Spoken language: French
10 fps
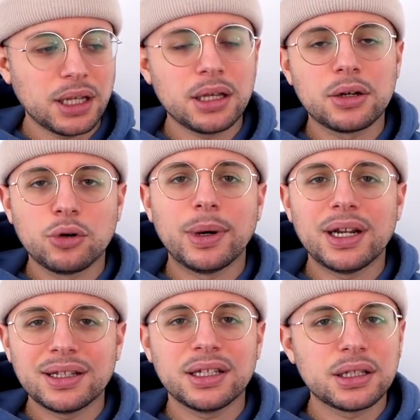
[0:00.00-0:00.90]
et
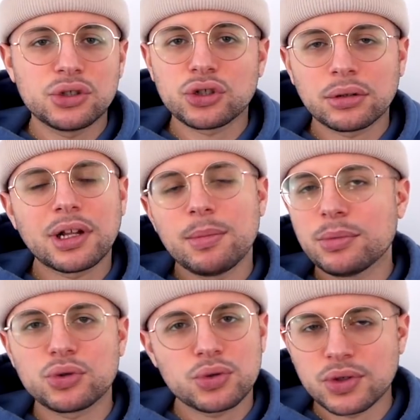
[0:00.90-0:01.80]
Kobalade qui chantent la
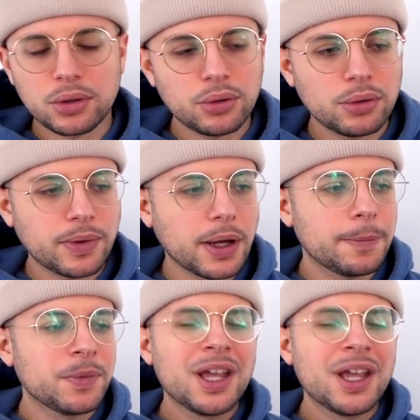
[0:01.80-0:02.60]
même chose dans le refrain.